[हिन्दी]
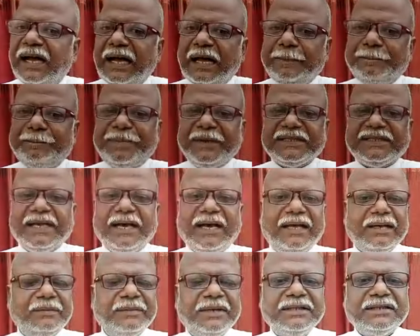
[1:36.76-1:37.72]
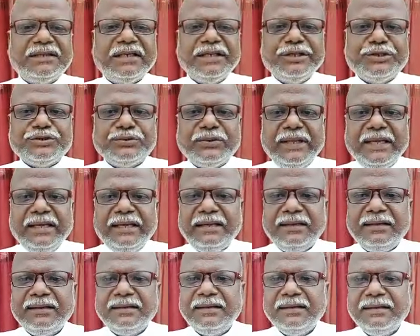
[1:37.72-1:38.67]
आप प्रधानमंत्री चुने
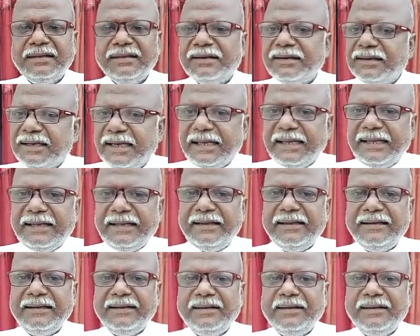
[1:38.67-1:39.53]
गए